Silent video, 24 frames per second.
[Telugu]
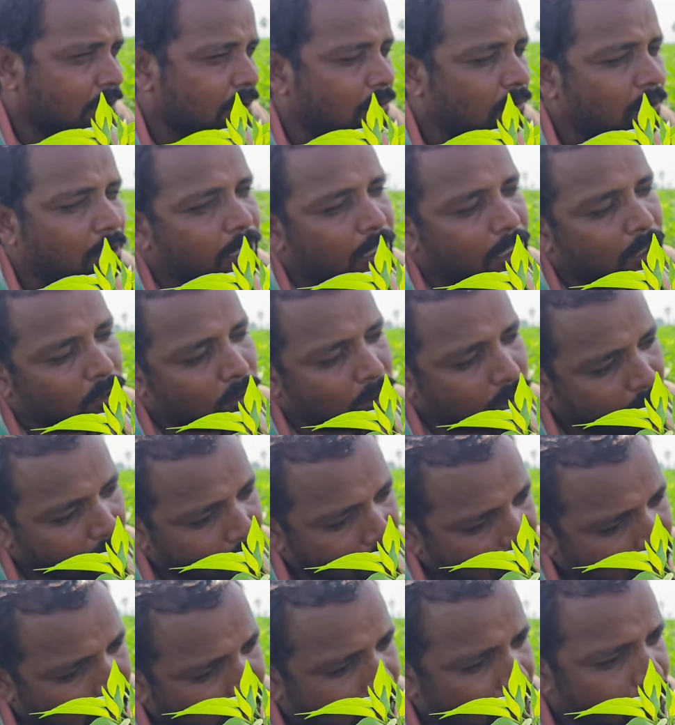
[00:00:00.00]
చల్దామా అనే
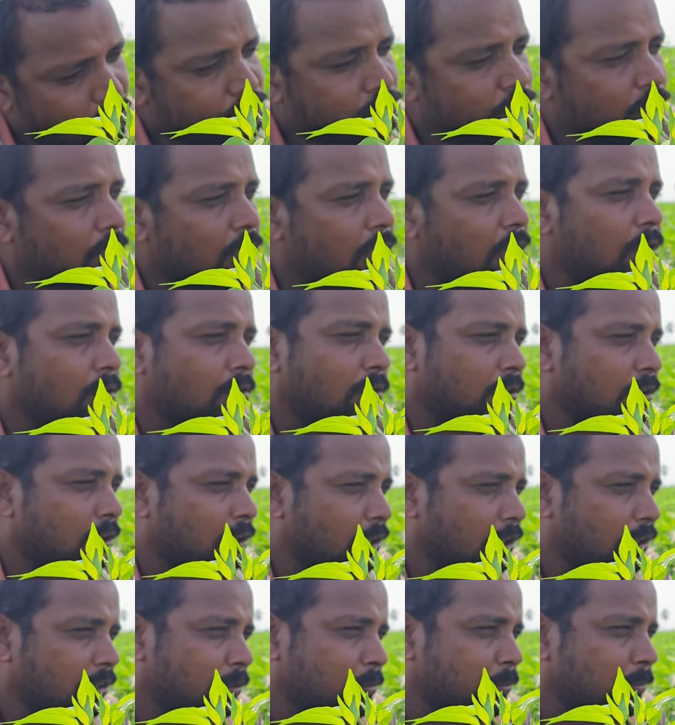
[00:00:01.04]
ఒక ఆలోచనలోనే
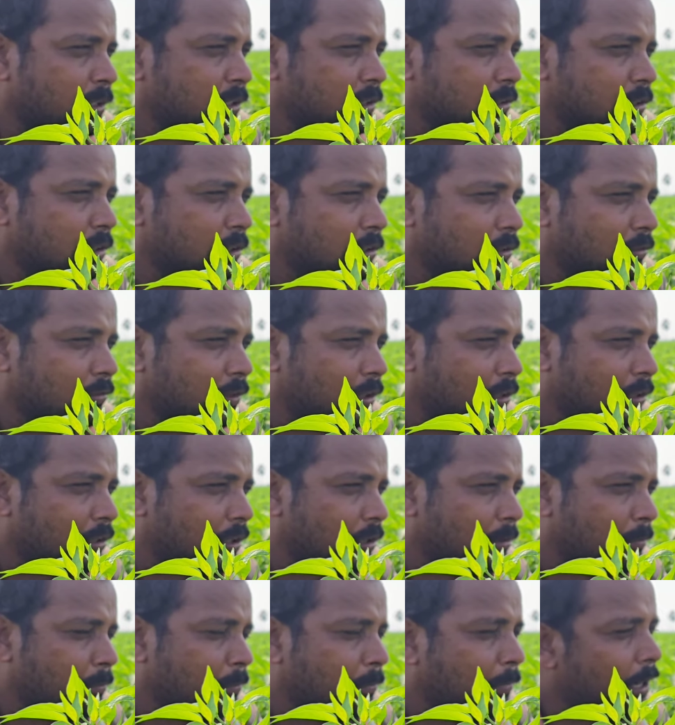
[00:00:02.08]
ఉంటాడు రైతు మనస్తత్వం
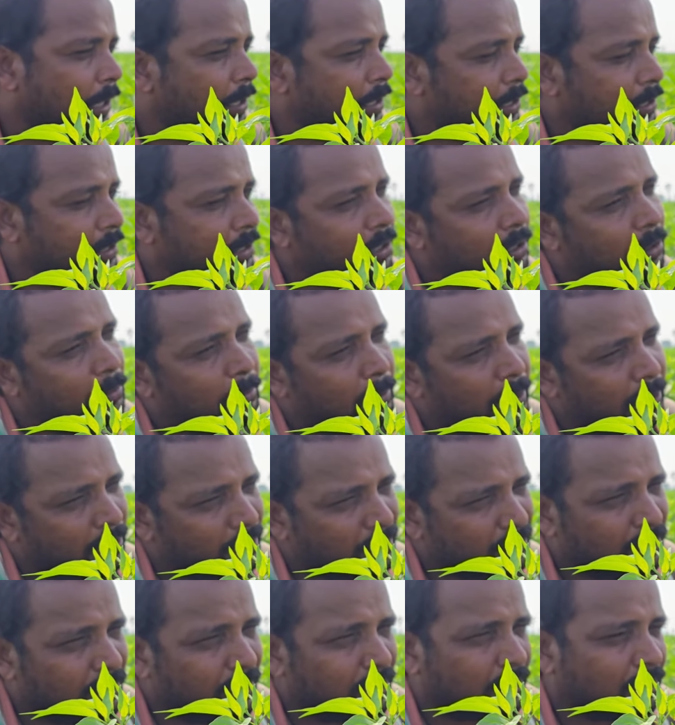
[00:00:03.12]
అంతా మా ఏరియాలో మరి
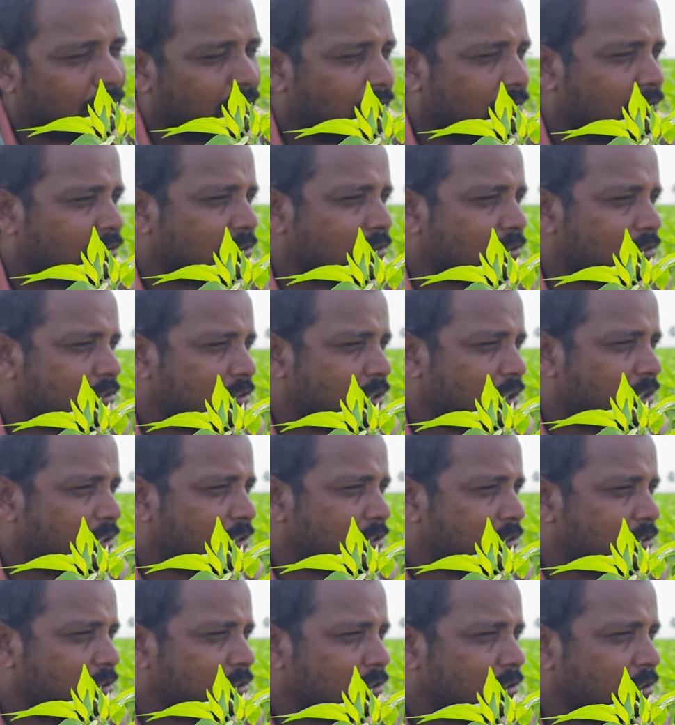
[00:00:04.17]
గత ఇరవై సంవత్సరాల
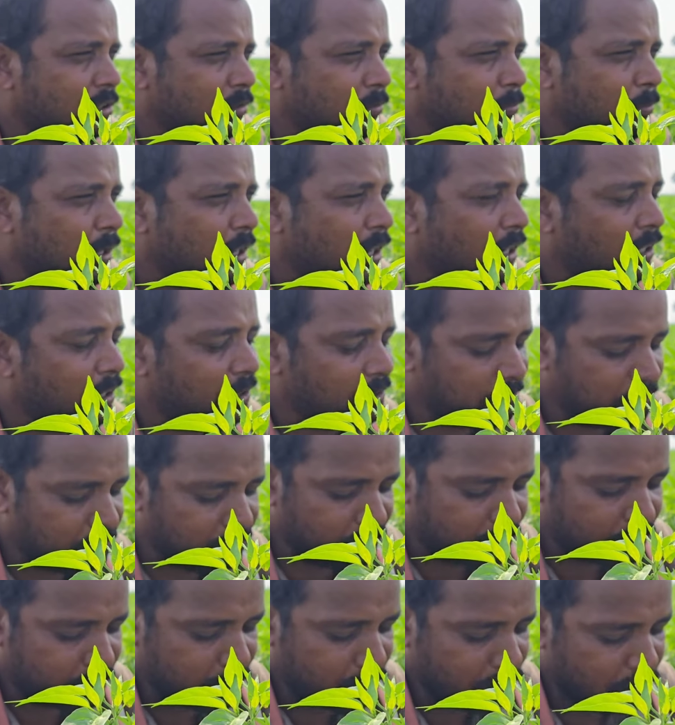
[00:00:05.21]
నుంచి బాగా
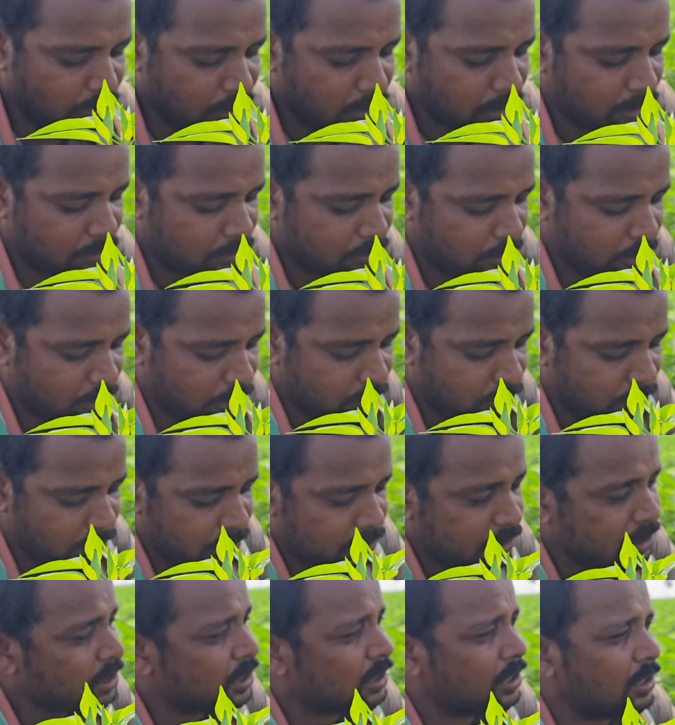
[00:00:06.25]
ఎరువులకి ఎరువులు ఎరువులు ఎరువులు
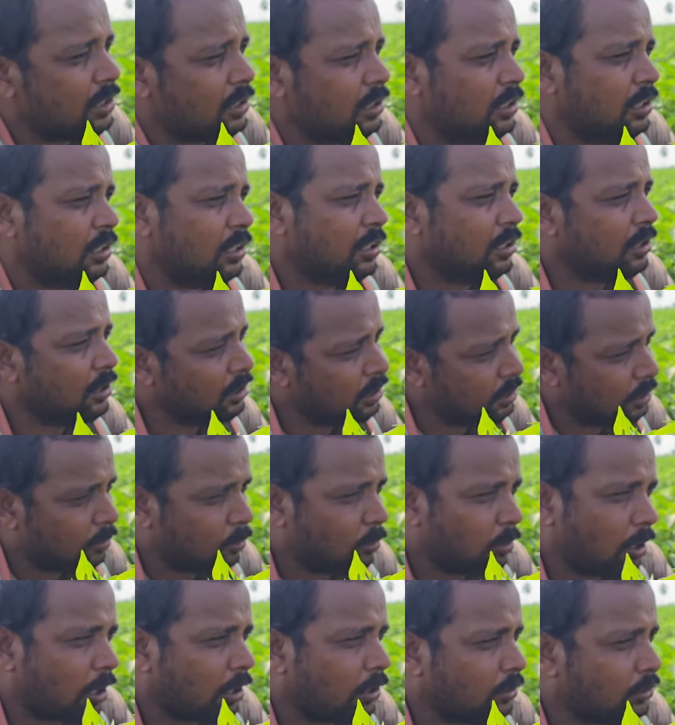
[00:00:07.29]
వేసి
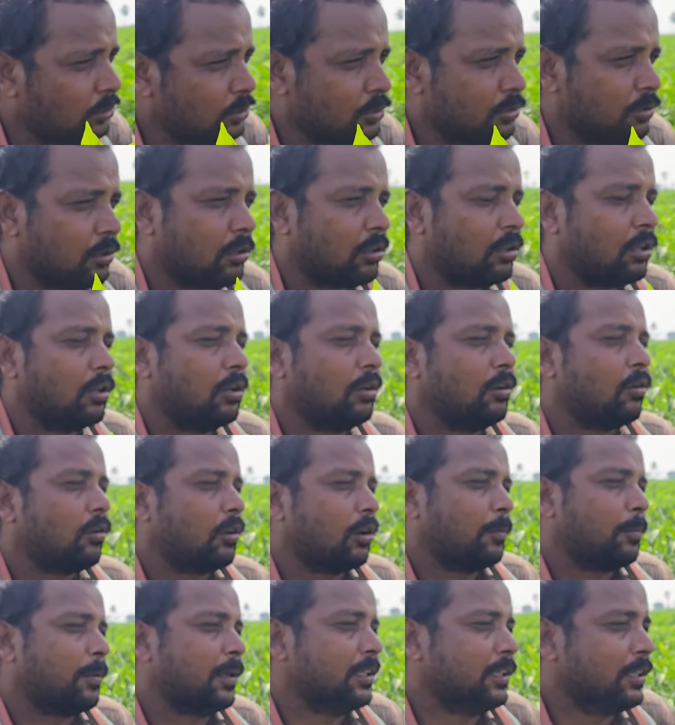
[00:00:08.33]
ఒకళ్ళని చూసి ఒకళ్ళు
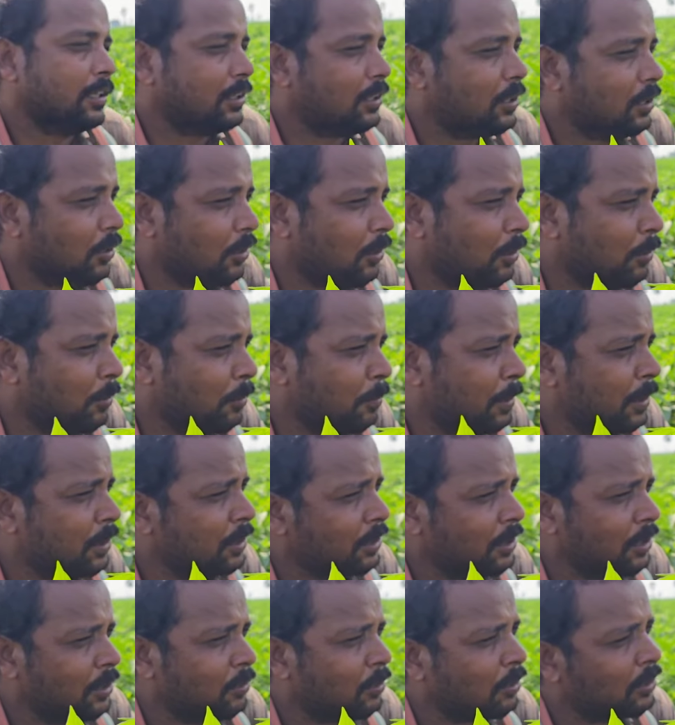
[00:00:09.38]
ఒకటి పది ఎత్తే ఒకడు
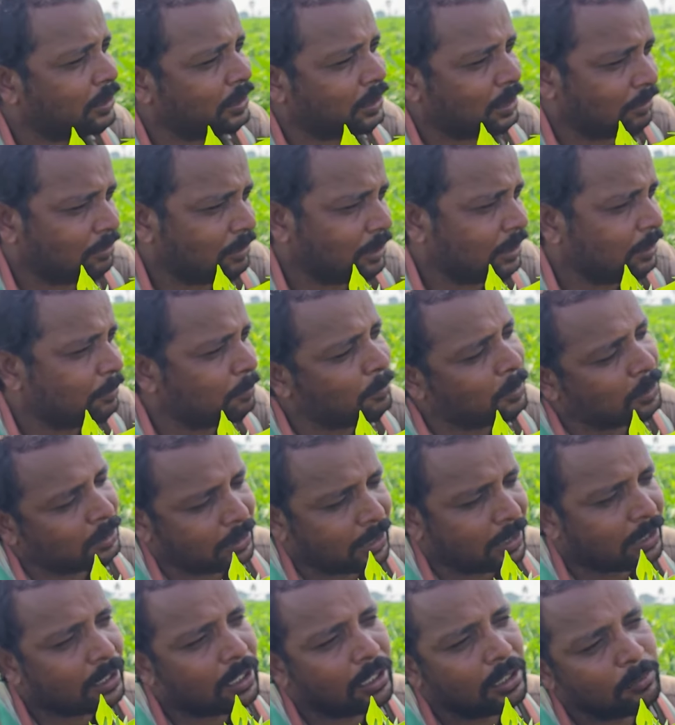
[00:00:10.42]
పదిహేను ఒకటి ఇరవై
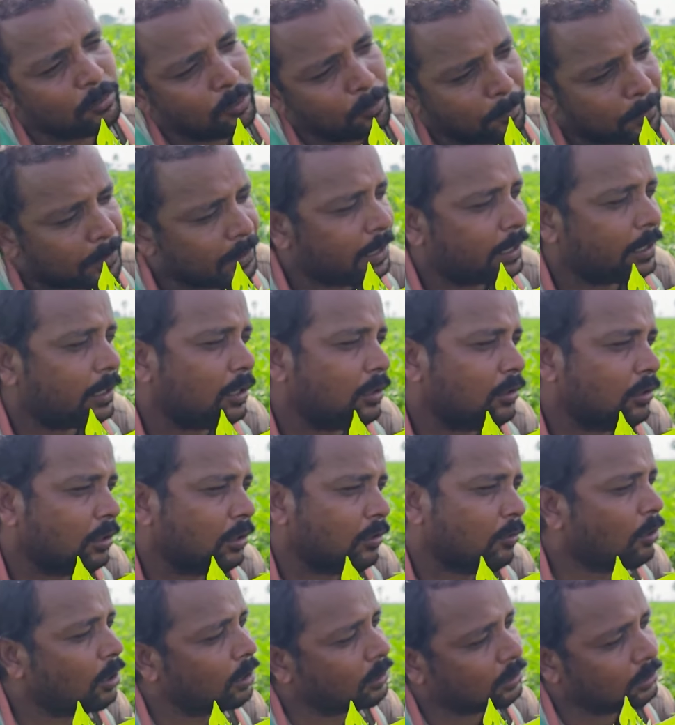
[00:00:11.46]
ఎకరానికి ముప్పై కట్టలు
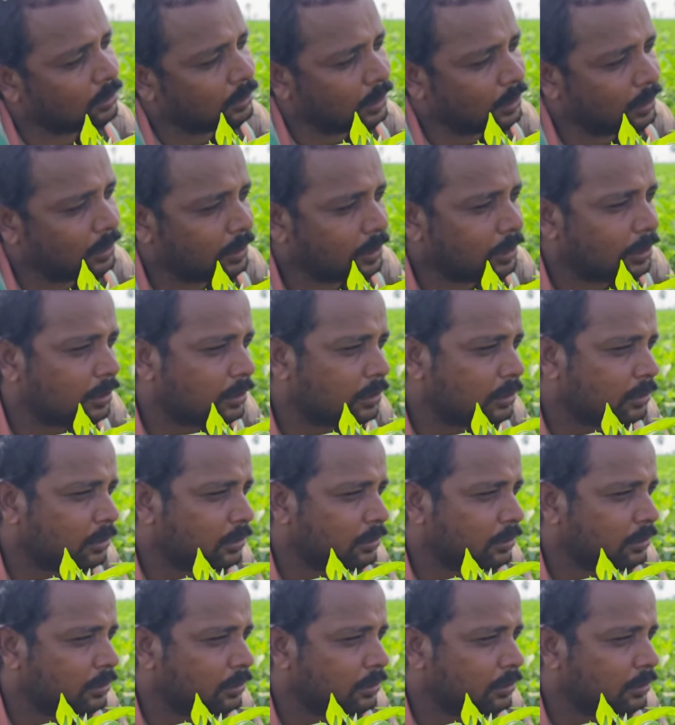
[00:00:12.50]
వాడుతుంటారండి